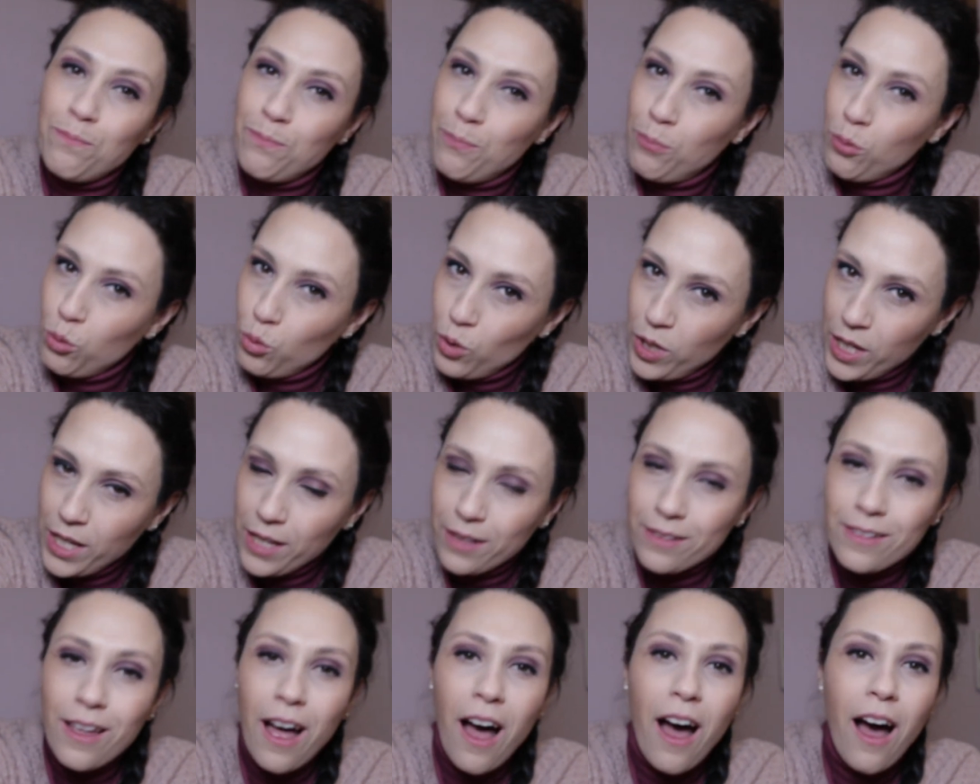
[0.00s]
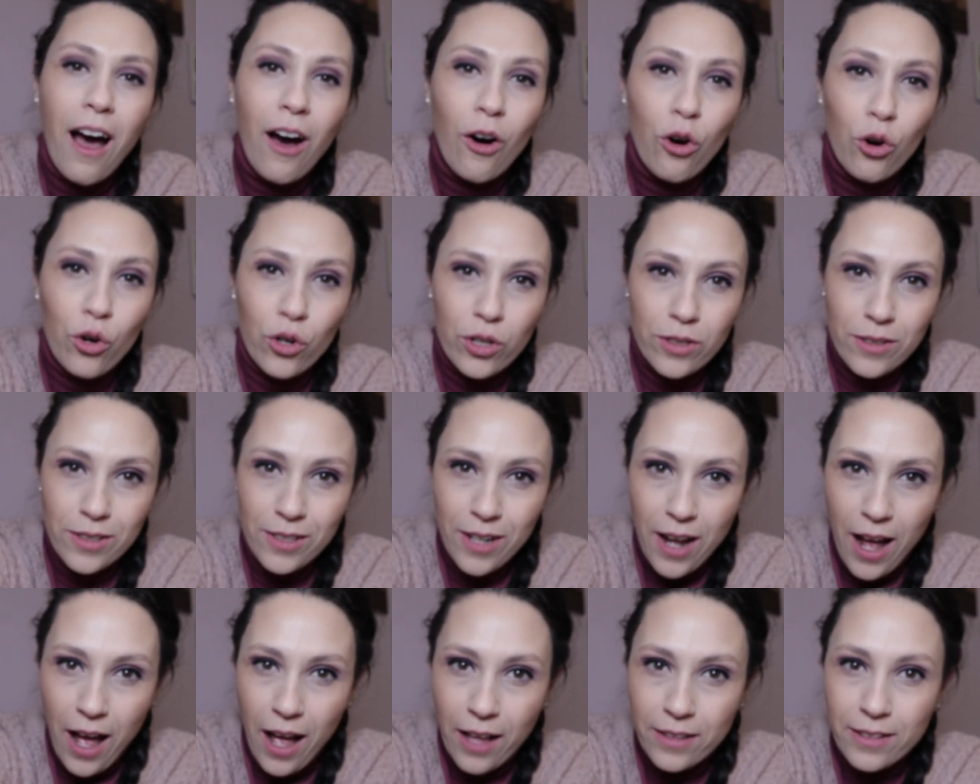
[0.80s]
pulita,
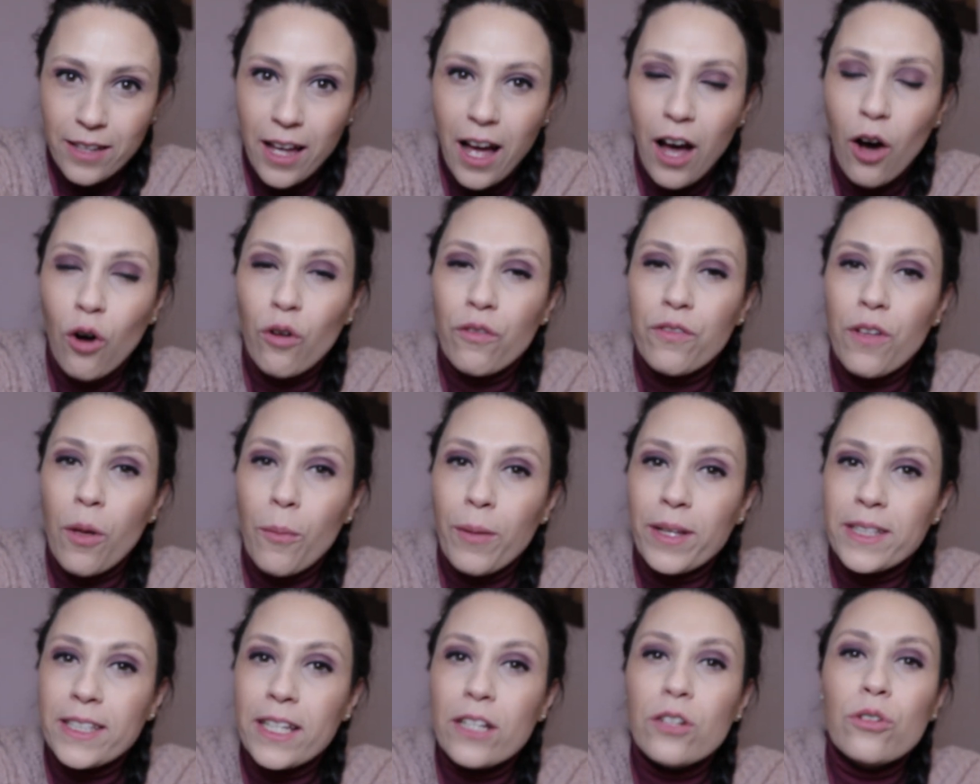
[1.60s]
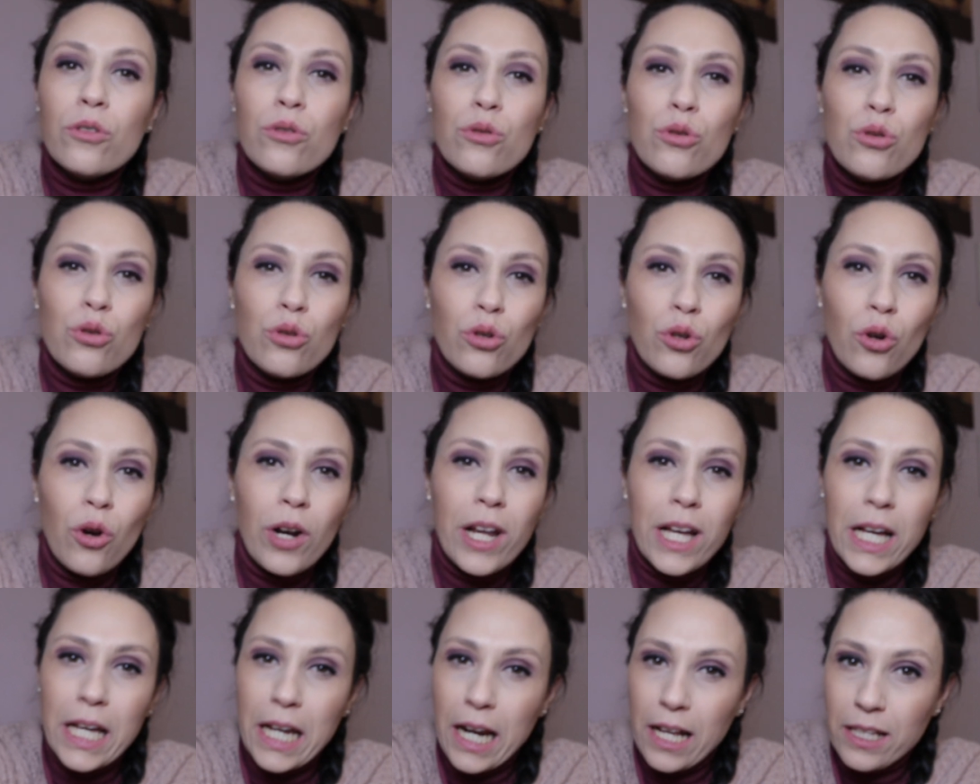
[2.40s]
ordinata, ovviamente non sono
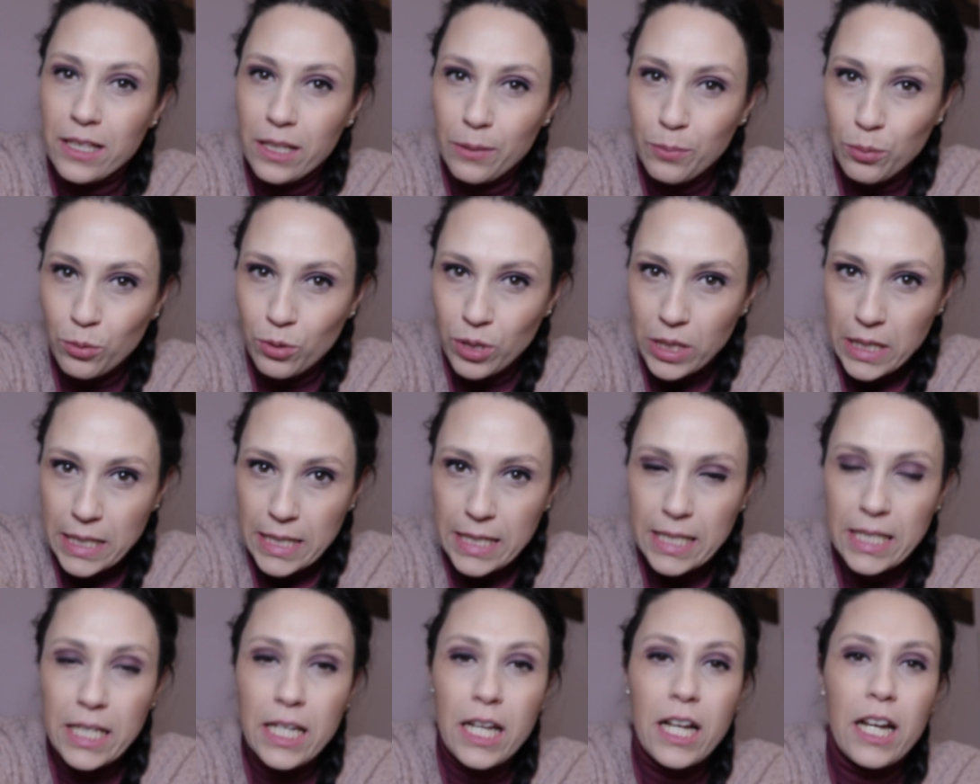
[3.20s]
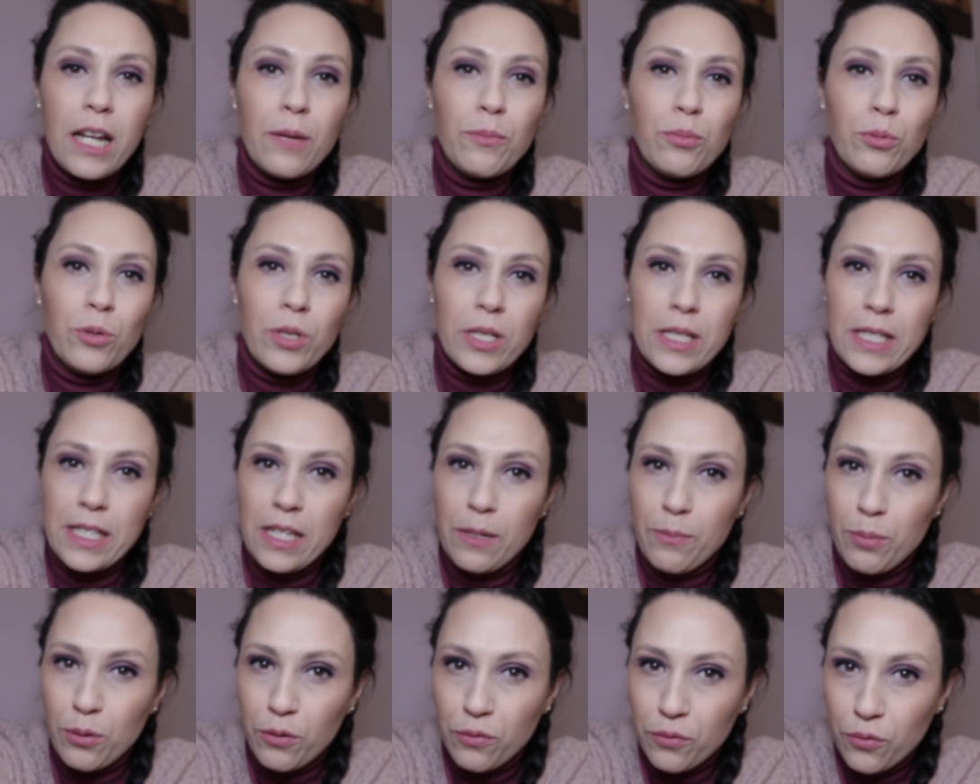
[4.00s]
le grandi pulizie, le
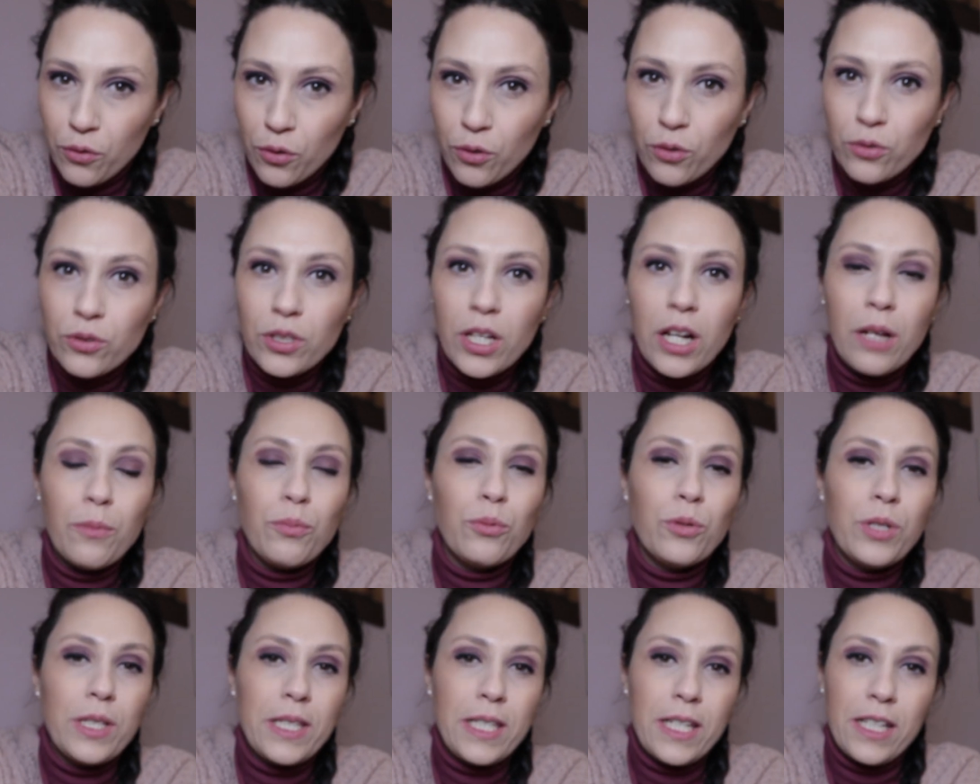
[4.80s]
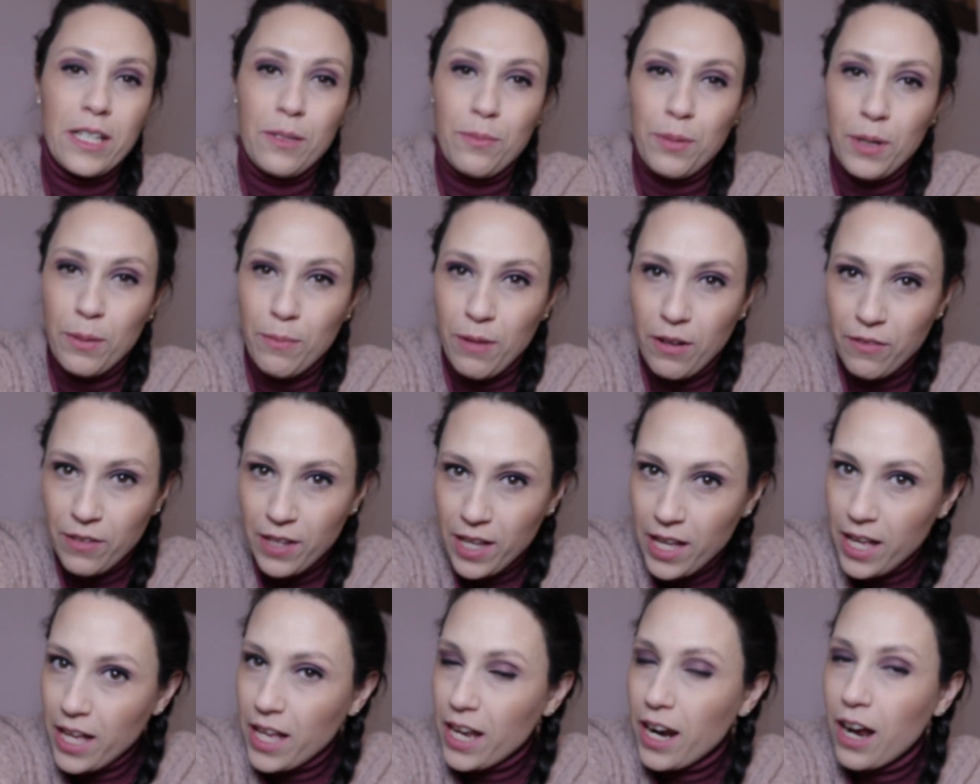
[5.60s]
pulizie profonde, le pulizie di
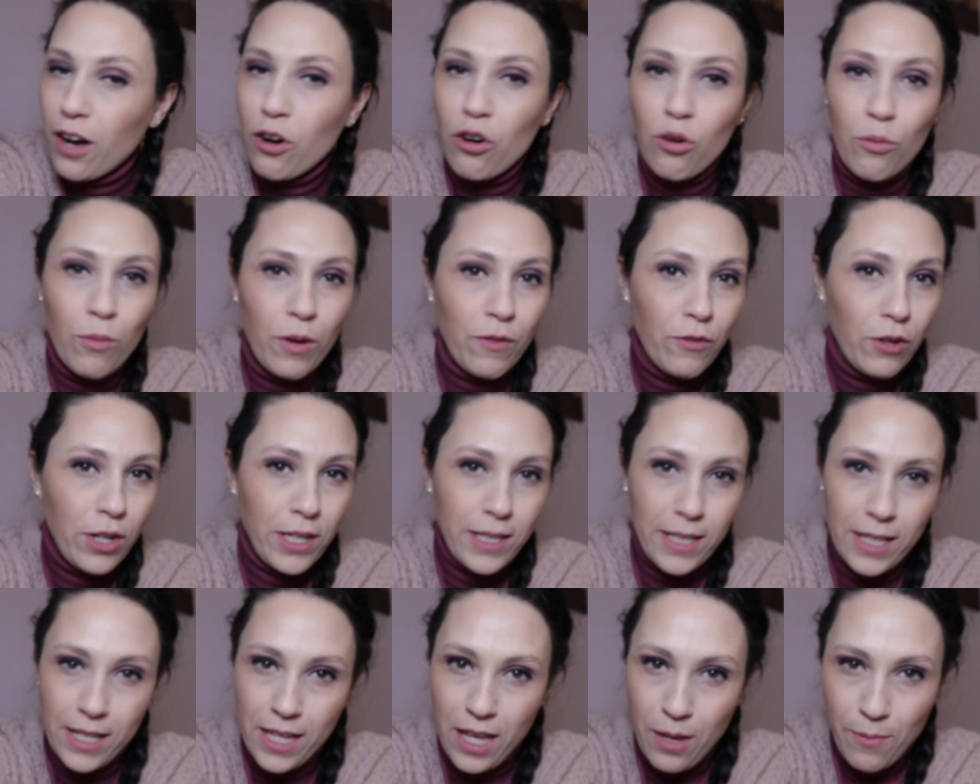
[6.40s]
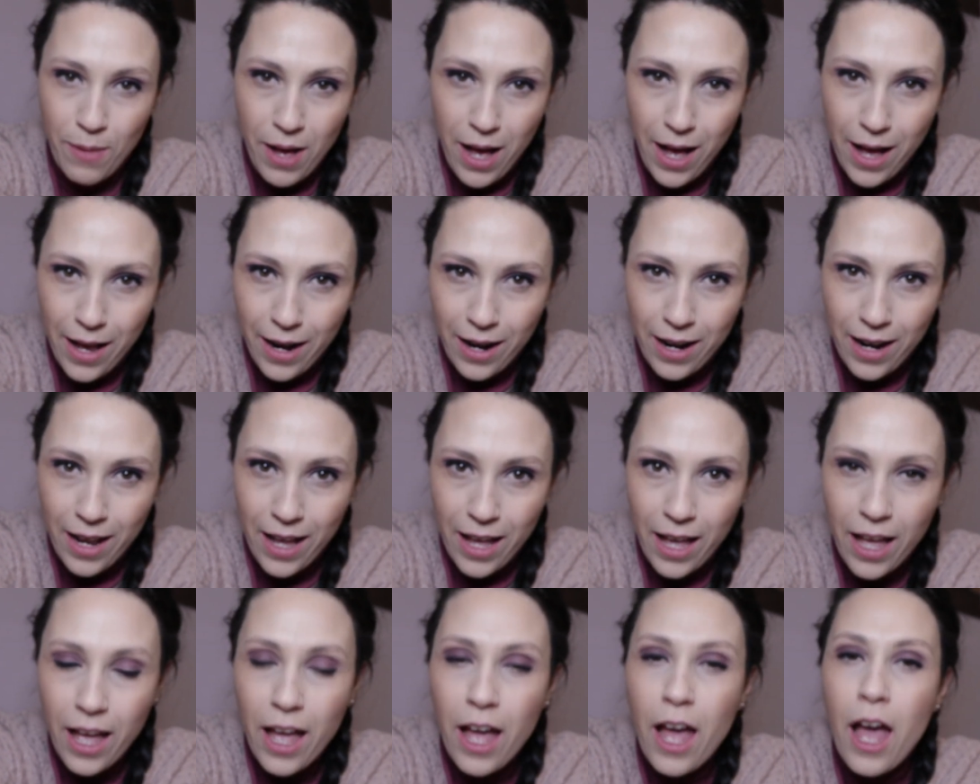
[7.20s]
primavera, come volete
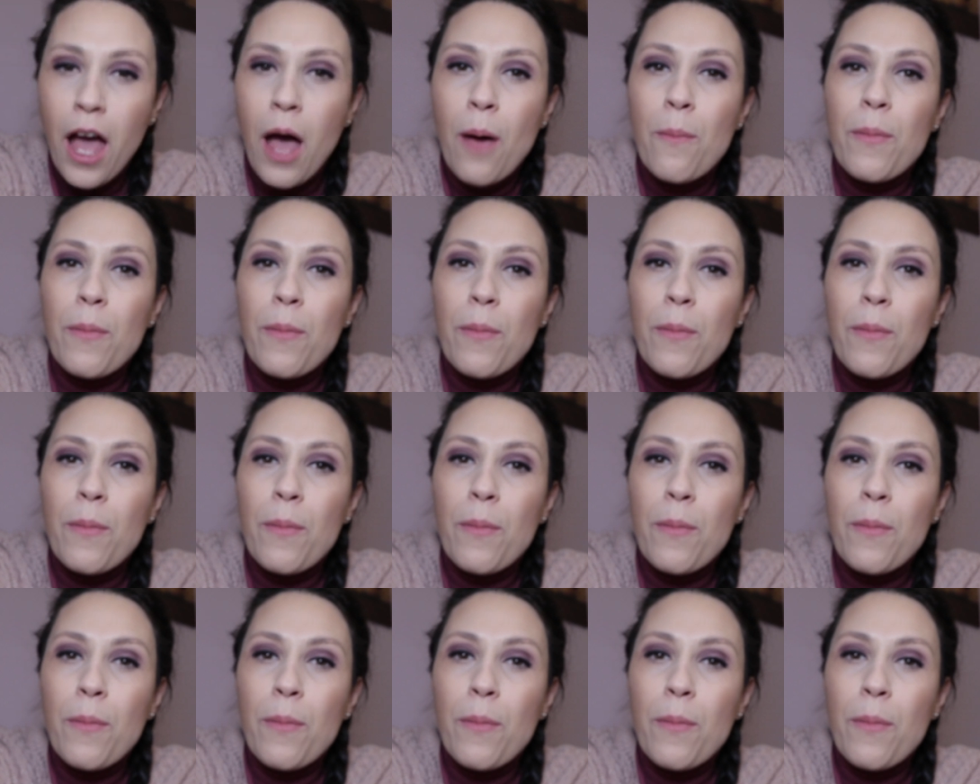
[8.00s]
chiamarle,